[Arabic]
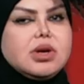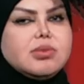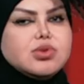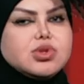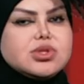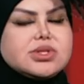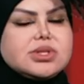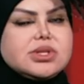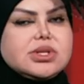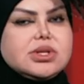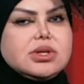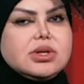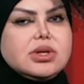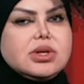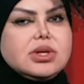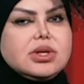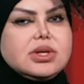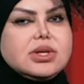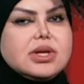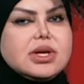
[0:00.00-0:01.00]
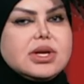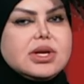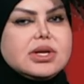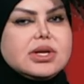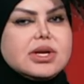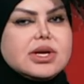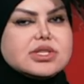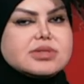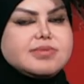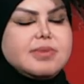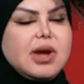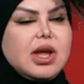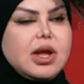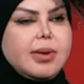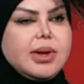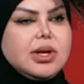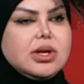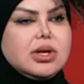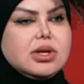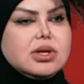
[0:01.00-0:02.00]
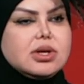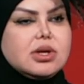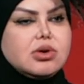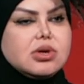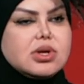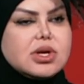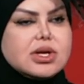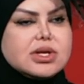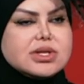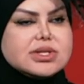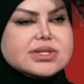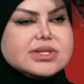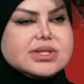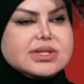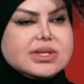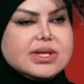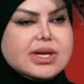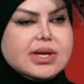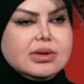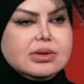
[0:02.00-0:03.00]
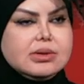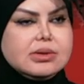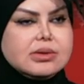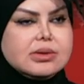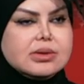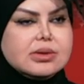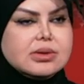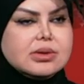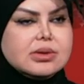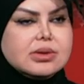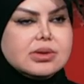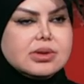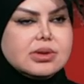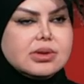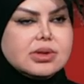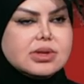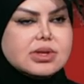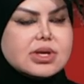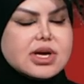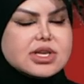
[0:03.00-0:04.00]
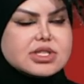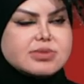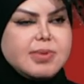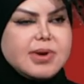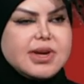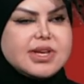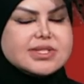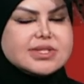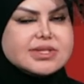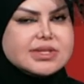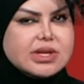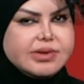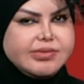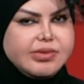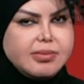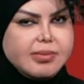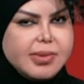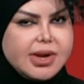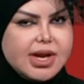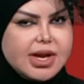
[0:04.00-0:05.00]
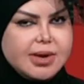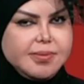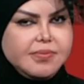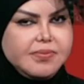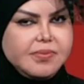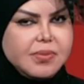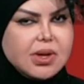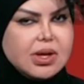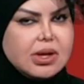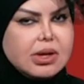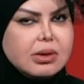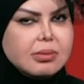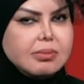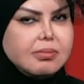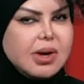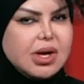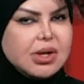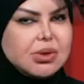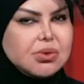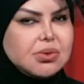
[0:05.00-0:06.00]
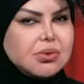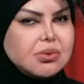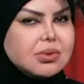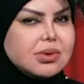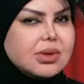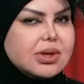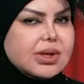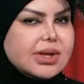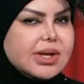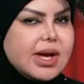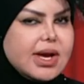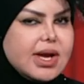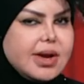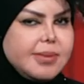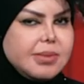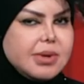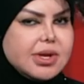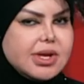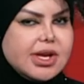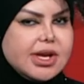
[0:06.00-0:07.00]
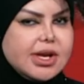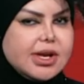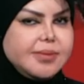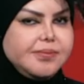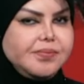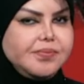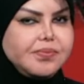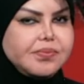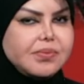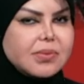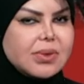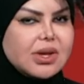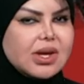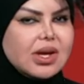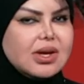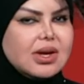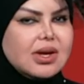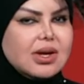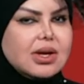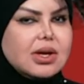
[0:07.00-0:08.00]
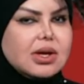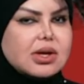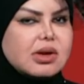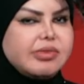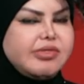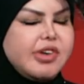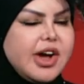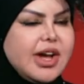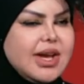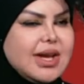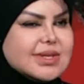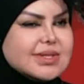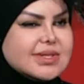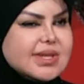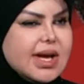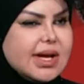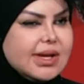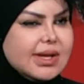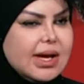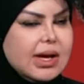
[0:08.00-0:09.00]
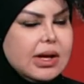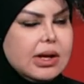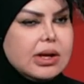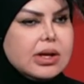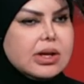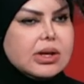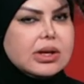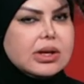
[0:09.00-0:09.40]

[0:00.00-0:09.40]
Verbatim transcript: بصي الاسماك كمان الزينه اسماك الزينه في المنام برضو جايه من ايه رفاهيه زياده